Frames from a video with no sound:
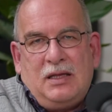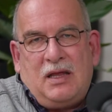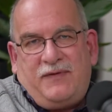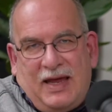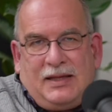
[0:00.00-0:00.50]

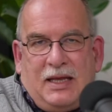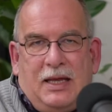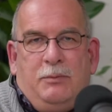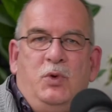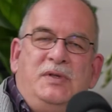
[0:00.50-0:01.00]
Da fällt der
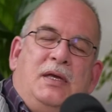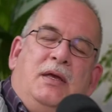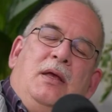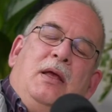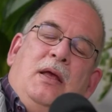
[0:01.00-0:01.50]

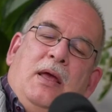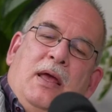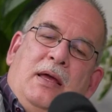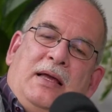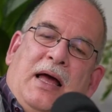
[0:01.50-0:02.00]

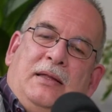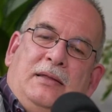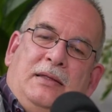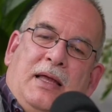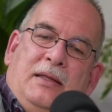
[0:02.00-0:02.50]

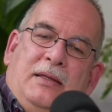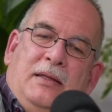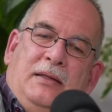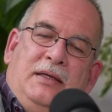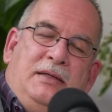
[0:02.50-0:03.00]
Gemüsegarten
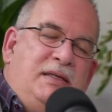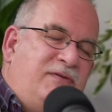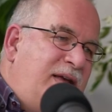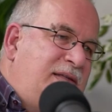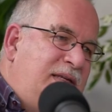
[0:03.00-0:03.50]
dann nicht ins
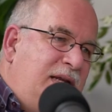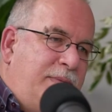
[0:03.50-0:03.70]
Wasser,